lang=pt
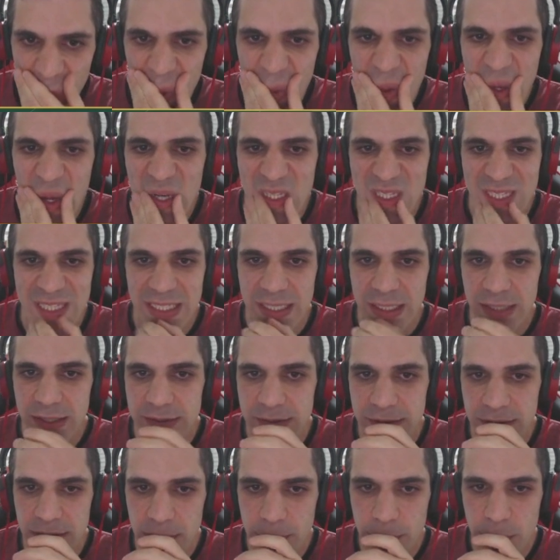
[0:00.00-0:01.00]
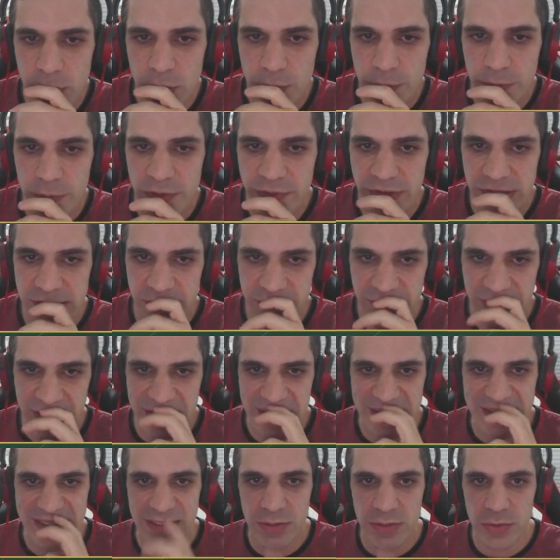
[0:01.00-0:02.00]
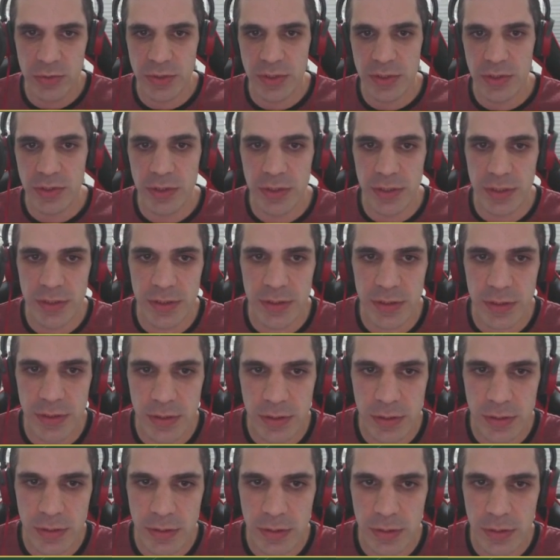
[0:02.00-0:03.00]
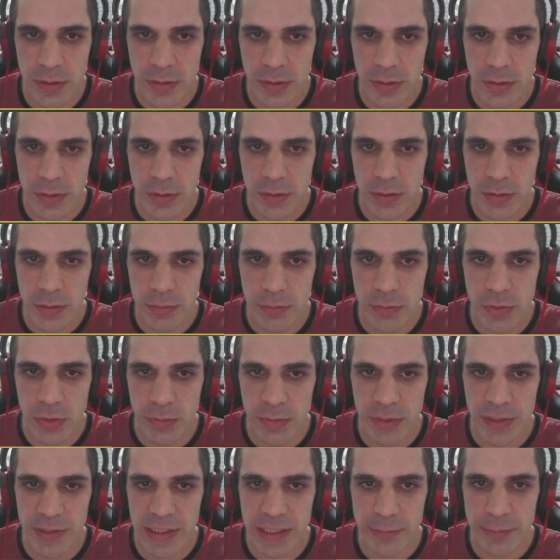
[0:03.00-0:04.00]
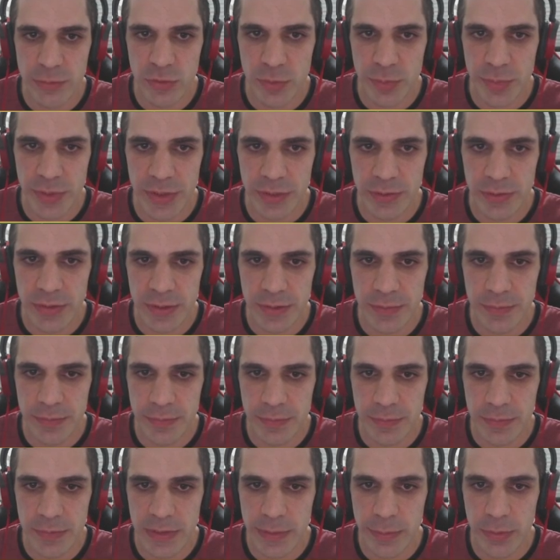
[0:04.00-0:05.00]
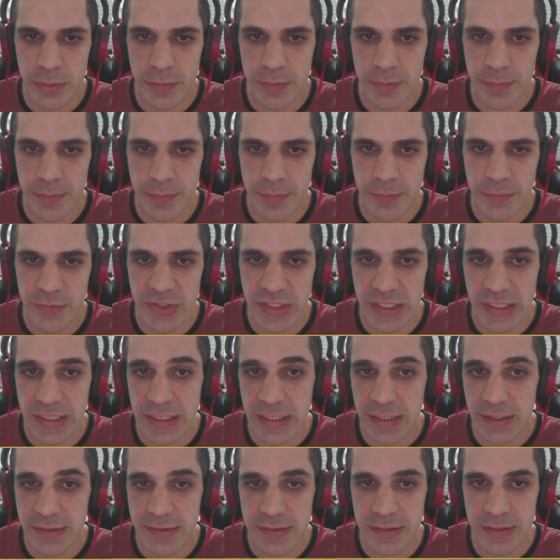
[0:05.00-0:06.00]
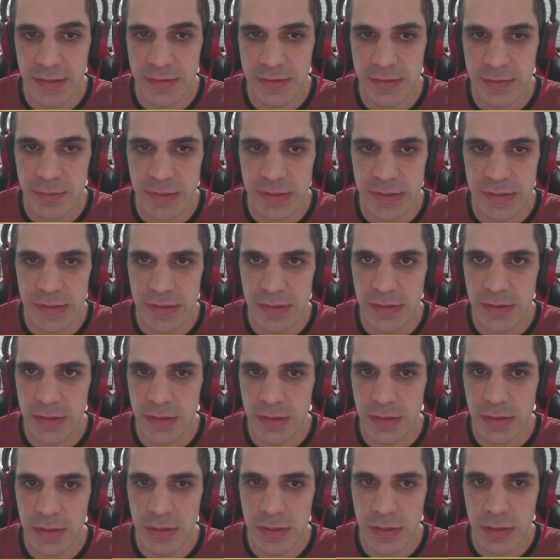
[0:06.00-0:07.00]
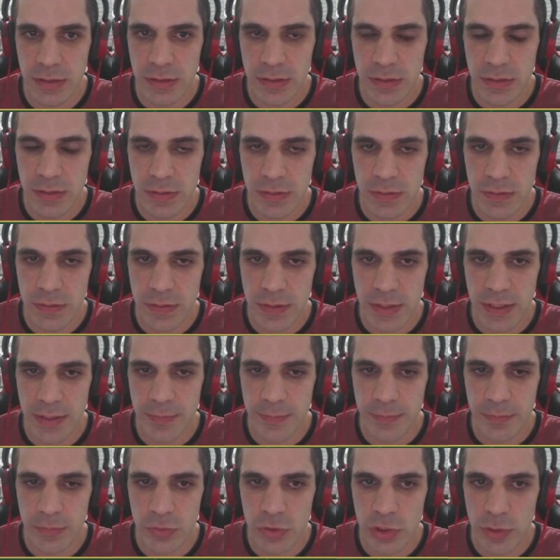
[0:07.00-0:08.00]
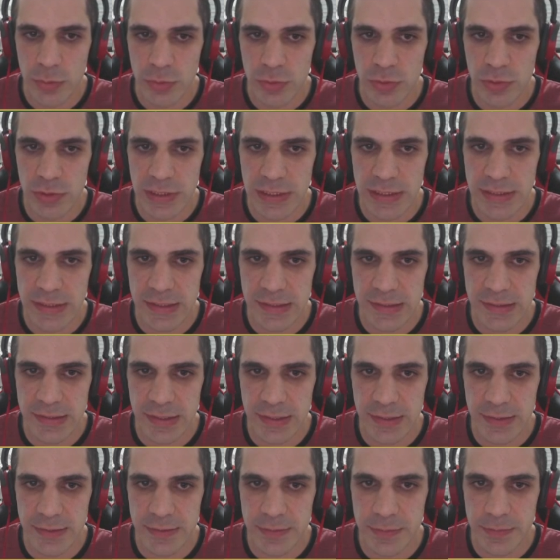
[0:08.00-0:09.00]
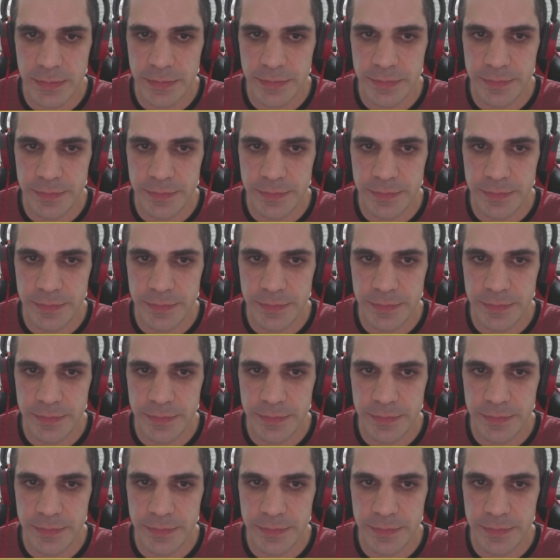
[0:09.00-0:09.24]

Ah, ele tem esse, é? Bom, ele vai se enfraquecer todo agora, né? Bom, aí ganhamos o peão, né? Tá bom. Sem querer esse lance, mas... É, toma tudo ali em D6, né?